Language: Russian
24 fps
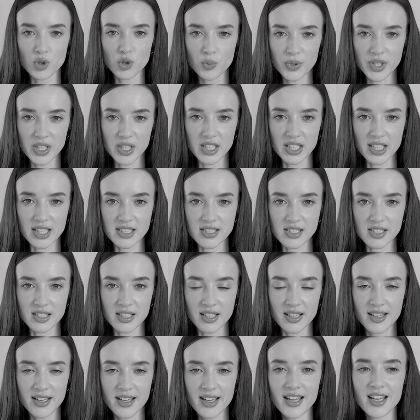пестрили все
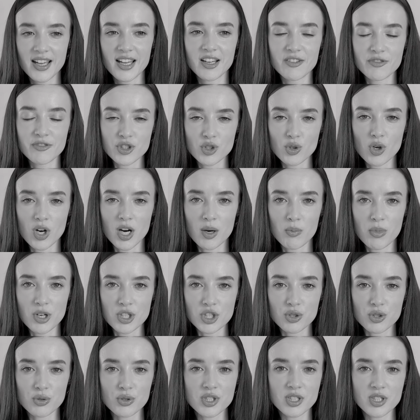новости. Все
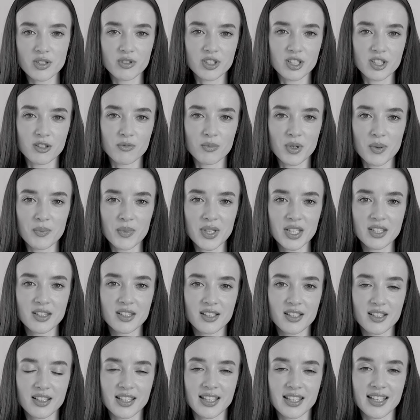обошлось, и в этот момент
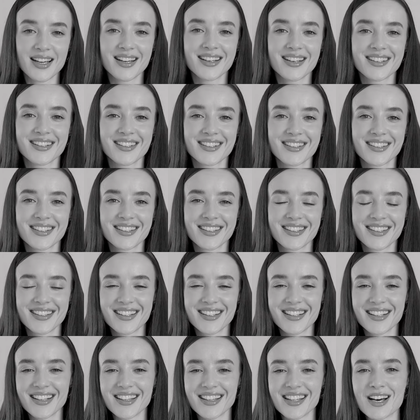я
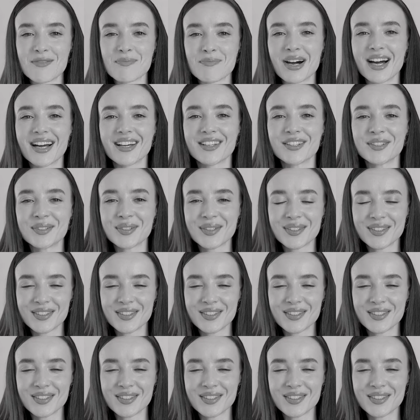ломаю